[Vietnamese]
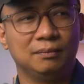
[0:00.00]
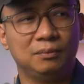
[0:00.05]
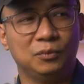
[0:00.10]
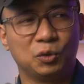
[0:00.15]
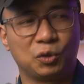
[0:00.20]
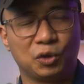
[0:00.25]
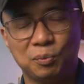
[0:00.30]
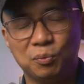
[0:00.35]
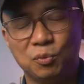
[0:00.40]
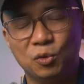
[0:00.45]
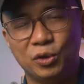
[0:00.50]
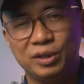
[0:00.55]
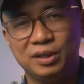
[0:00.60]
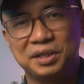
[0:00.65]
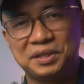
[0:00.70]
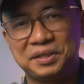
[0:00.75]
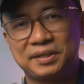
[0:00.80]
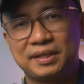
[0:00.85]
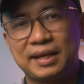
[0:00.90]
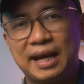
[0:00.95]
một cái mùi
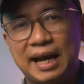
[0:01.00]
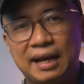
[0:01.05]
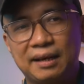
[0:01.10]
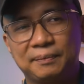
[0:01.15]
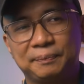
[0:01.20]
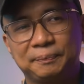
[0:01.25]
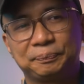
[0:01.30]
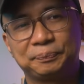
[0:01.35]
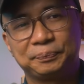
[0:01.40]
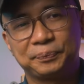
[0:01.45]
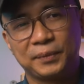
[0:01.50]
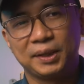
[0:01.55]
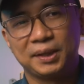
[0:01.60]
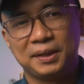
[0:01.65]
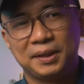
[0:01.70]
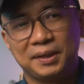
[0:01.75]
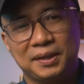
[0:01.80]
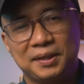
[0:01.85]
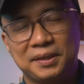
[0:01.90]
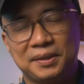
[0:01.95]
hương xạ
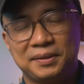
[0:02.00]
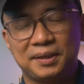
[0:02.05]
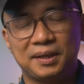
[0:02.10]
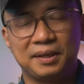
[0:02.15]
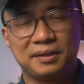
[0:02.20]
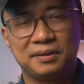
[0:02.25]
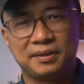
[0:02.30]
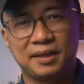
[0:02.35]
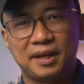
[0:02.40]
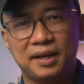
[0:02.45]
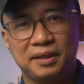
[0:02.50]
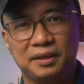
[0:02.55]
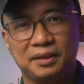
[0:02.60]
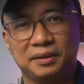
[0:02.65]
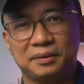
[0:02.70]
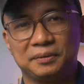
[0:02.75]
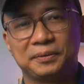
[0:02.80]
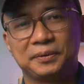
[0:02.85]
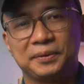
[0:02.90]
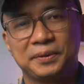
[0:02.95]
rất là dày,
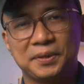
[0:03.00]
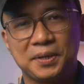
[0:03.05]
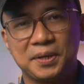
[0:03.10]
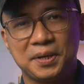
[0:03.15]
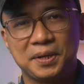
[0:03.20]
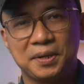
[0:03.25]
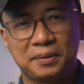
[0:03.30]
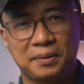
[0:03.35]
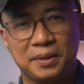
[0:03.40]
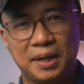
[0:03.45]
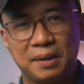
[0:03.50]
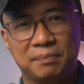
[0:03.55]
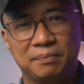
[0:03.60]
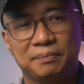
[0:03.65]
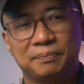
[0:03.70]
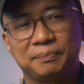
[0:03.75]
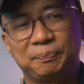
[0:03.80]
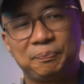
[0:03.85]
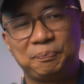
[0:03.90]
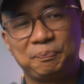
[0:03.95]
đậm,
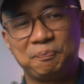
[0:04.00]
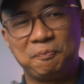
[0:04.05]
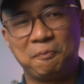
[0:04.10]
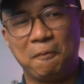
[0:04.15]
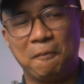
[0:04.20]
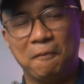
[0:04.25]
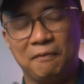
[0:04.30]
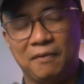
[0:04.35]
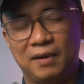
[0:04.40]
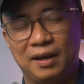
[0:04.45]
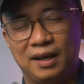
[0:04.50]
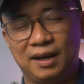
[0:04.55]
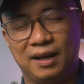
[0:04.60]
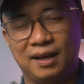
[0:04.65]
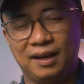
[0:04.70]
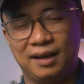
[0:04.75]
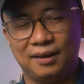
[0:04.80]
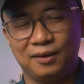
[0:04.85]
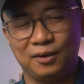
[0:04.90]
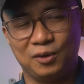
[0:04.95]

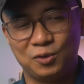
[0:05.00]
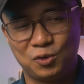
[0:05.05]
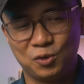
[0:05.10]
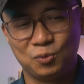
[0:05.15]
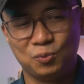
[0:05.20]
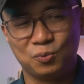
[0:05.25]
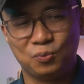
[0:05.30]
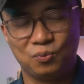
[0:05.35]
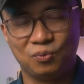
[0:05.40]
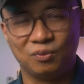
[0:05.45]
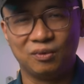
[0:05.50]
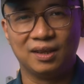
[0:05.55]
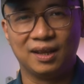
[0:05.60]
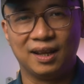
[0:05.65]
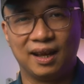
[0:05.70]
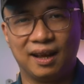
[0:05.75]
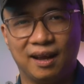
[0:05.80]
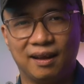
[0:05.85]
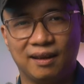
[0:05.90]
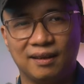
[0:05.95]
và nói chung
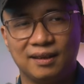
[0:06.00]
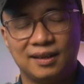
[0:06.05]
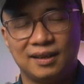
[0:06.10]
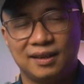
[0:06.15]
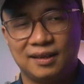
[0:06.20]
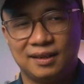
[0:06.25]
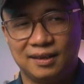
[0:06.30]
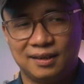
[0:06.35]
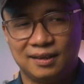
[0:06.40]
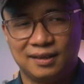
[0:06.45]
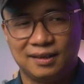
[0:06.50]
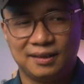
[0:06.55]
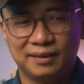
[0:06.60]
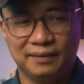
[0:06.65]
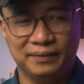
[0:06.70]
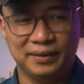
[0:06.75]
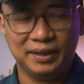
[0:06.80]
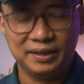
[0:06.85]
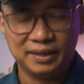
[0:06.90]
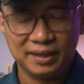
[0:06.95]
là
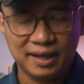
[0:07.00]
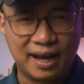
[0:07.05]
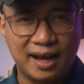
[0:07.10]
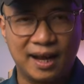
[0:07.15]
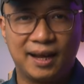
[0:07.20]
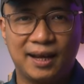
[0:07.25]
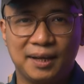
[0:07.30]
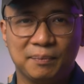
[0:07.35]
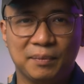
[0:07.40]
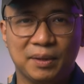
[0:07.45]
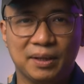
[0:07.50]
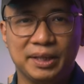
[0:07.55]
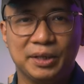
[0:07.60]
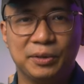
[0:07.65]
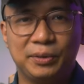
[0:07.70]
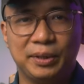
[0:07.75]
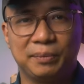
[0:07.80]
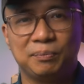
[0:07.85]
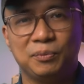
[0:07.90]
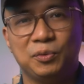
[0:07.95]
với những ai mà yêu
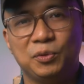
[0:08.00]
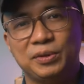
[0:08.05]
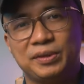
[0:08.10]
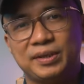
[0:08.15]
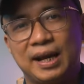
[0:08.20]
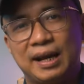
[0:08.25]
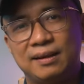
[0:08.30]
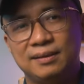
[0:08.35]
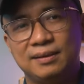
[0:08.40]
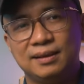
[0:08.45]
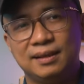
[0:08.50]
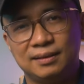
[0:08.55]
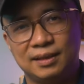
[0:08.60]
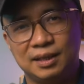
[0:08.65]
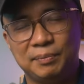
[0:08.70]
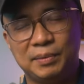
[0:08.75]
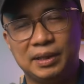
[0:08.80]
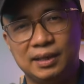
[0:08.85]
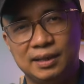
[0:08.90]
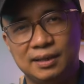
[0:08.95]
thích mùi xạ hương thì
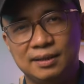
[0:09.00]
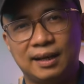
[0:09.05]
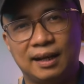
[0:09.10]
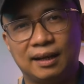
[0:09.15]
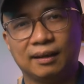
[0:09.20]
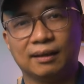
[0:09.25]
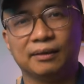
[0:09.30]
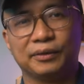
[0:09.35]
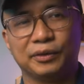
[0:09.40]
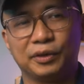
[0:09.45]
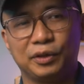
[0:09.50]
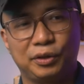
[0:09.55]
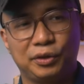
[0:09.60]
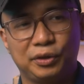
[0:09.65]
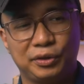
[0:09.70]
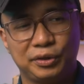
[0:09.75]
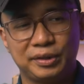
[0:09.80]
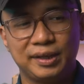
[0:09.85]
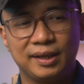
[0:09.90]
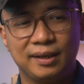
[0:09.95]
mình nghĩ rằng
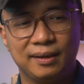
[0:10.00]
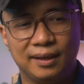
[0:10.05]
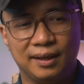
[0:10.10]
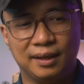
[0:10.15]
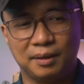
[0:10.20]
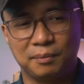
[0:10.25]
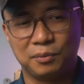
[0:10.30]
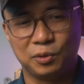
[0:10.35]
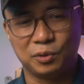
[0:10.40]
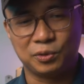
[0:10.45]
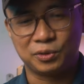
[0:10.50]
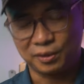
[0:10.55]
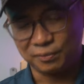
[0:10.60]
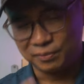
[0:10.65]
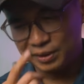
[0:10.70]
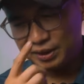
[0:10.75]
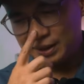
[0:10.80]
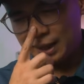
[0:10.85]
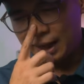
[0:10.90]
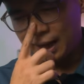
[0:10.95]
nó sẽ là một trong
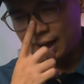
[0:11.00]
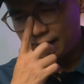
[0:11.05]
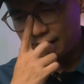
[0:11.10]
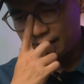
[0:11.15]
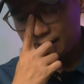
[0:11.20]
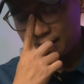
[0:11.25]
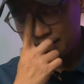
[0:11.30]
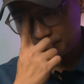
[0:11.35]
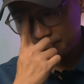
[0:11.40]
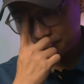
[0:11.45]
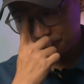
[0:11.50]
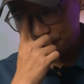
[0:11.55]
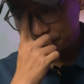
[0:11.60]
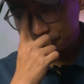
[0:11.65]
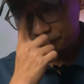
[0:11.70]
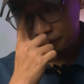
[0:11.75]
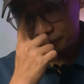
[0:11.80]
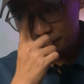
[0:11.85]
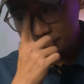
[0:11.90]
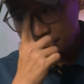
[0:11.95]
những cái
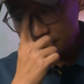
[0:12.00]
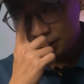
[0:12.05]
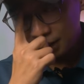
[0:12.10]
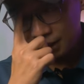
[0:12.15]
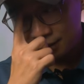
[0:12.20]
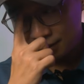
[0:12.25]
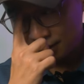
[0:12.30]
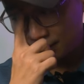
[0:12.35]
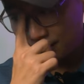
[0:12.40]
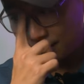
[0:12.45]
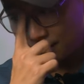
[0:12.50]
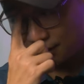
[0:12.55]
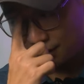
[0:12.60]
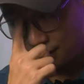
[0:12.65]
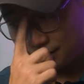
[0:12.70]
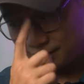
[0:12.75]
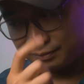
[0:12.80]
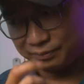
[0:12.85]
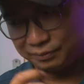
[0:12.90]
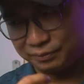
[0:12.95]

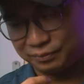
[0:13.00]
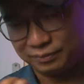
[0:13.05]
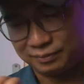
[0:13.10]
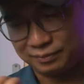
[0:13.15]
uh,